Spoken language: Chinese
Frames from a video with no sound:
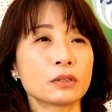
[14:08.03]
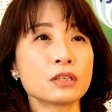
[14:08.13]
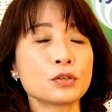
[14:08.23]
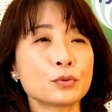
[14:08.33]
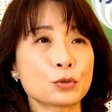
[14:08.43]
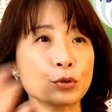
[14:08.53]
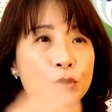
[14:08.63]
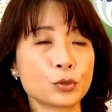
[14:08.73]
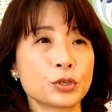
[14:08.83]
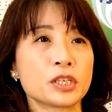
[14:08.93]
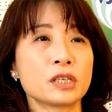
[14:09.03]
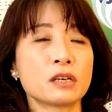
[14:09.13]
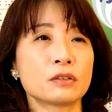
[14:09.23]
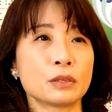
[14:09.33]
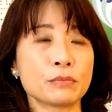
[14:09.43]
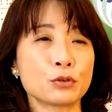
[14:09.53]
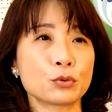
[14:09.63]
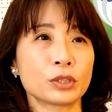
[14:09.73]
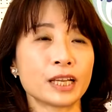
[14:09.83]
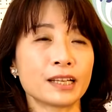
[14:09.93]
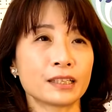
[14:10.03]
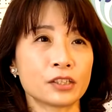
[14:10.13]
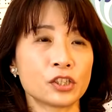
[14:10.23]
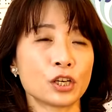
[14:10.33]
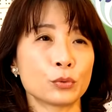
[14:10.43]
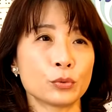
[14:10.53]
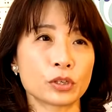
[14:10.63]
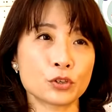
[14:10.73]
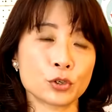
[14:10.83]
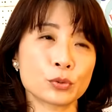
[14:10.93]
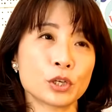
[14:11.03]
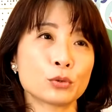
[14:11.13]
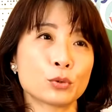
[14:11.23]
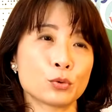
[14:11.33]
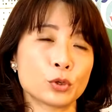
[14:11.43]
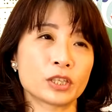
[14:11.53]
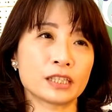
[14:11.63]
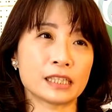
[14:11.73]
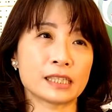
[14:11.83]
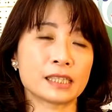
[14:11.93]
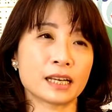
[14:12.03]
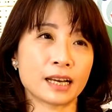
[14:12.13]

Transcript: 但是我觉得学校里面所带来的教育跟周遭同学的影响，